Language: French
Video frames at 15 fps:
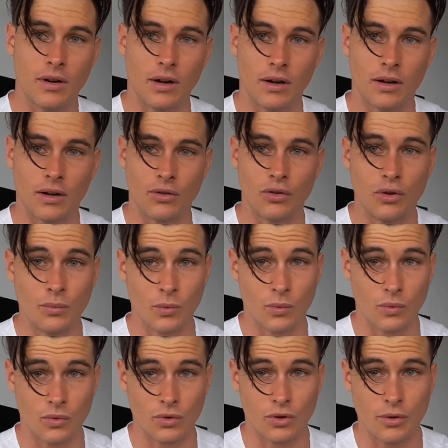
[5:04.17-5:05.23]
euh, de,
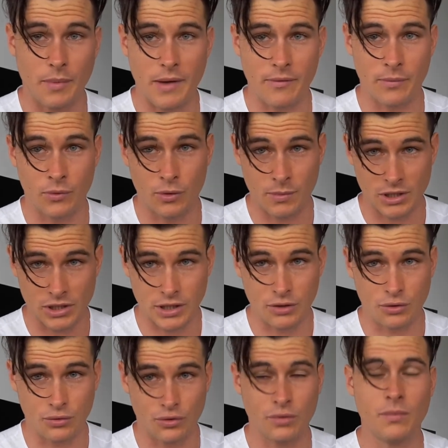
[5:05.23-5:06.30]
mon, de, de ma chaîne
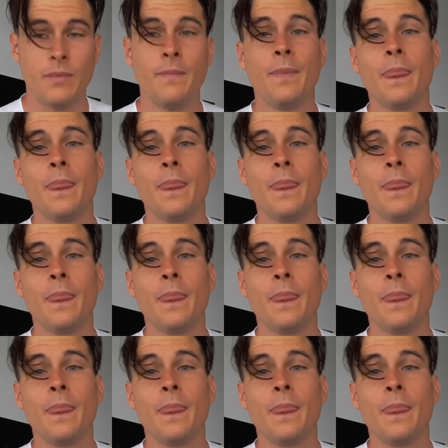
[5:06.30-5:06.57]
YouTube